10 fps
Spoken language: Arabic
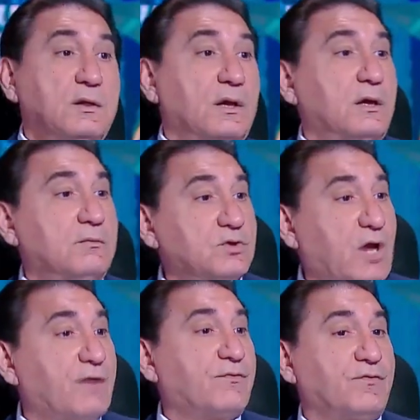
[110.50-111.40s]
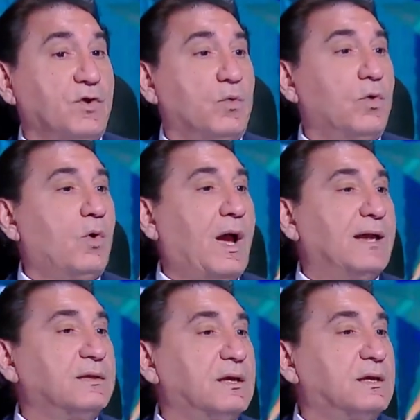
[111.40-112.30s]
آه، مش عارفه فيه
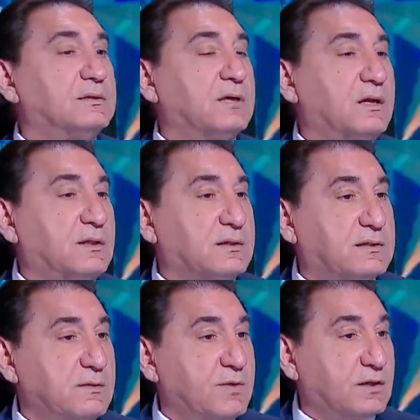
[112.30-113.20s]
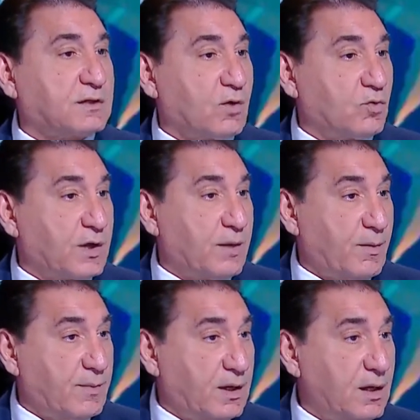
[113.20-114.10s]
وواحد يجري زي رضا سليم يقطع كره
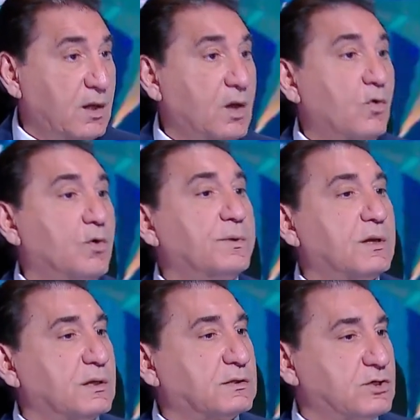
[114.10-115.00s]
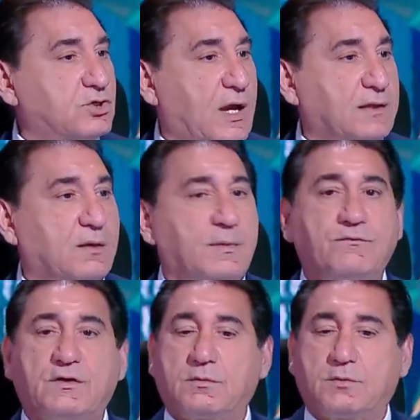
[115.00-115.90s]
اماميه ويمكن حسين الشحات كمان
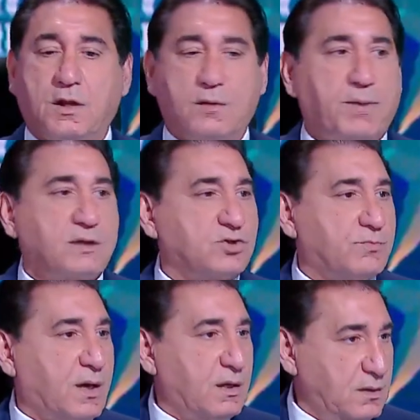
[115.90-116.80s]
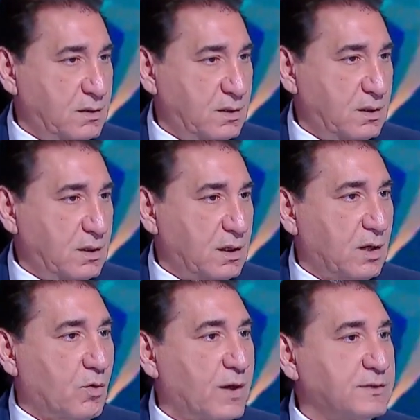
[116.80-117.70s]
فالباص يبقى
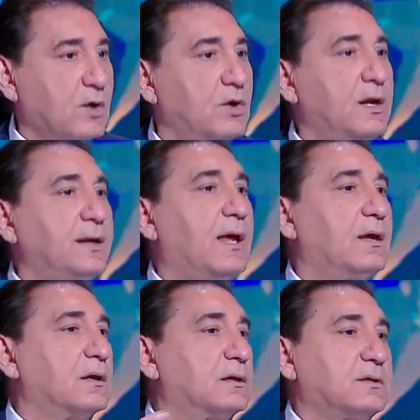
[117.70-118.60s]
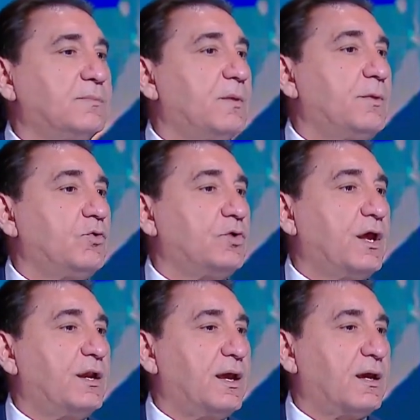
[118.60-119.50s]
كويس قوي اللي احنا كسبنا منه انها
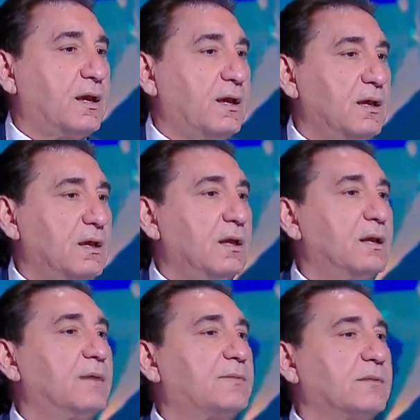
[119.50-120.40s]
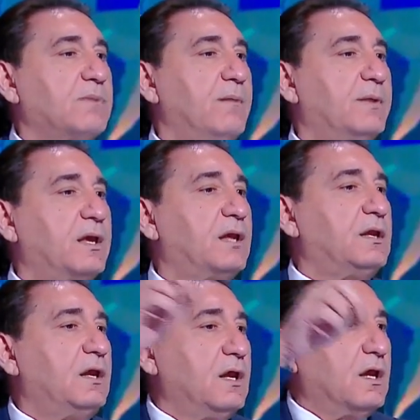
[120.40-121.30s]
هناك اللي هي بتاعت محمد
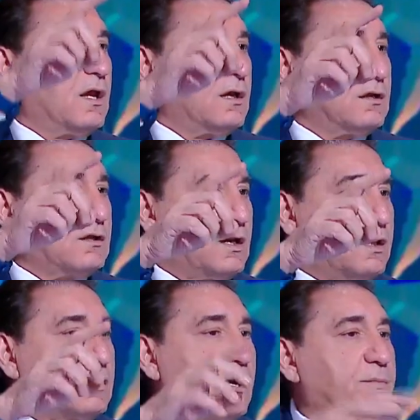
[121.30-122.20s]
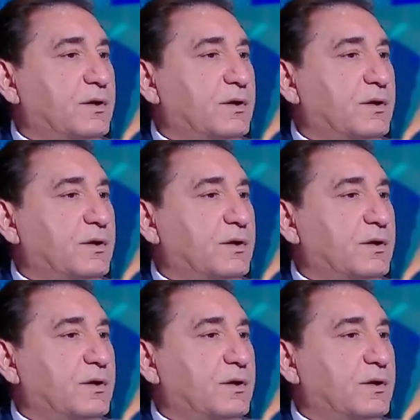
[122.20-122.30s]
هاني اللي طلع ضرب